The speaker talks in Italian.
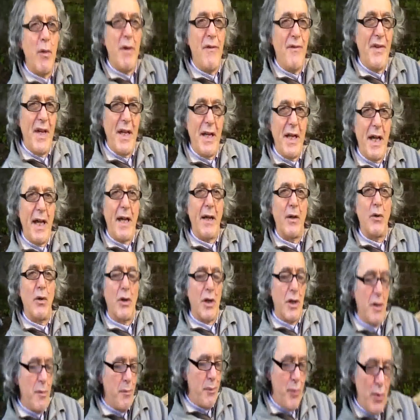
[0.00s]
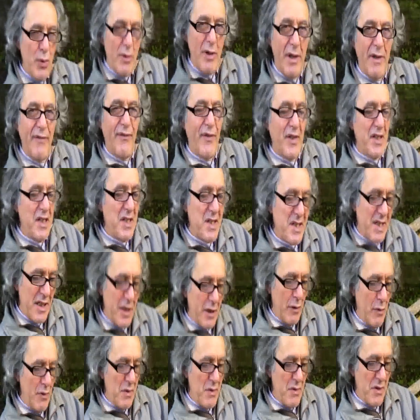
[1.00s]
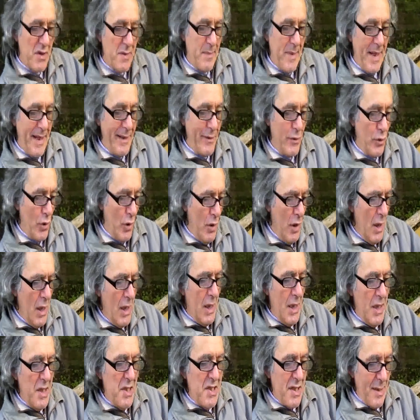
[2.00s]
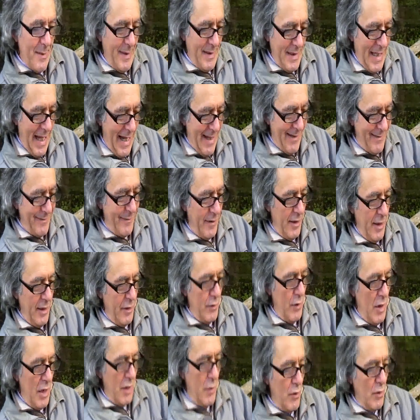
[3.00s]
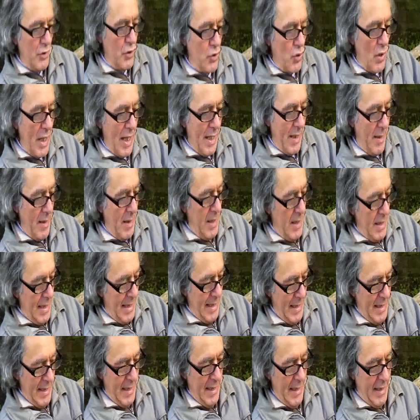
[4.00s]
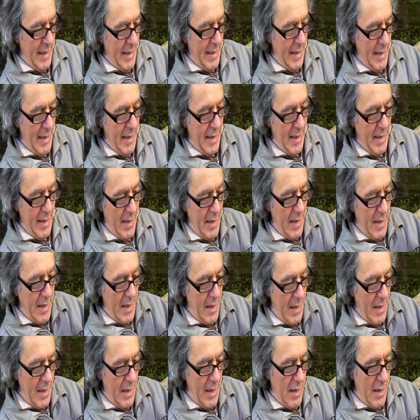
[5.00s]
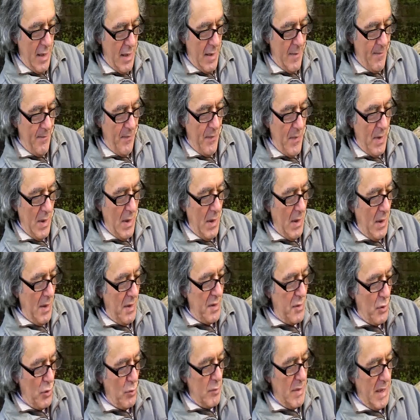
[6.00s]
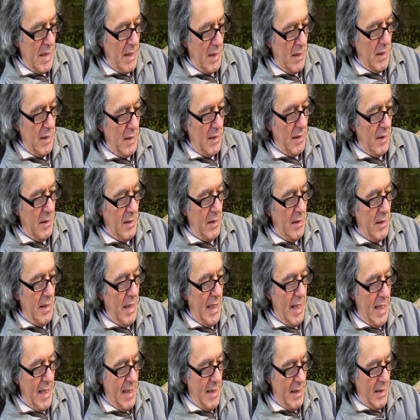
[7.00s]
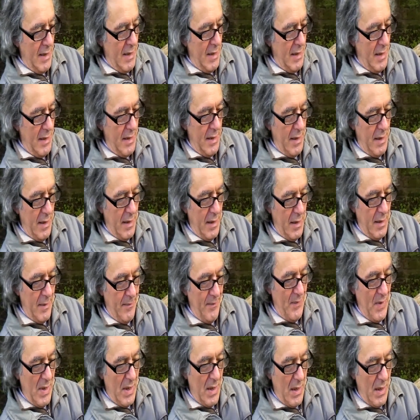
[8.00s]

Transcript: qui viene ancora di più enfatizzata questo aspetto, insieme ad altri, e, e cioè eh, eh, insomma la, eh,